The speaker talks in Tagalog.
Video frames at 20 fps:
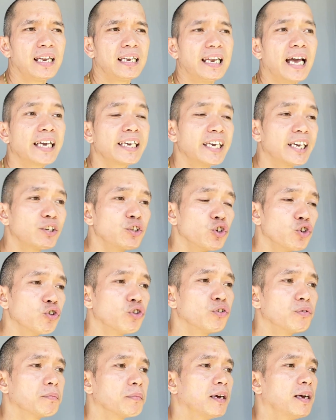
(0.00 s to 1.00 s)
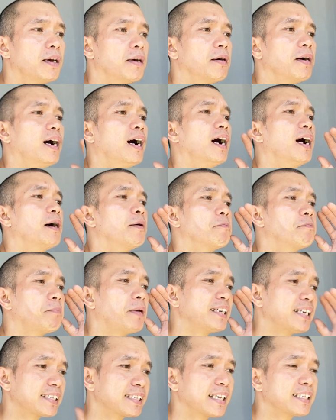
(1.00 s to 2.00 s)
Lagi nyong uh, ah,
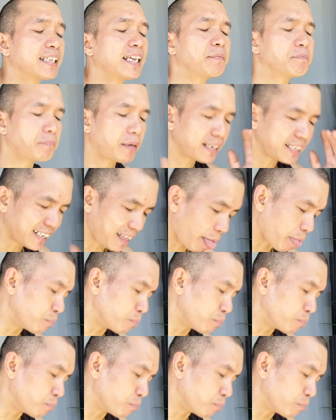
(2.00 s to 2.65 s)
panatiti, pan,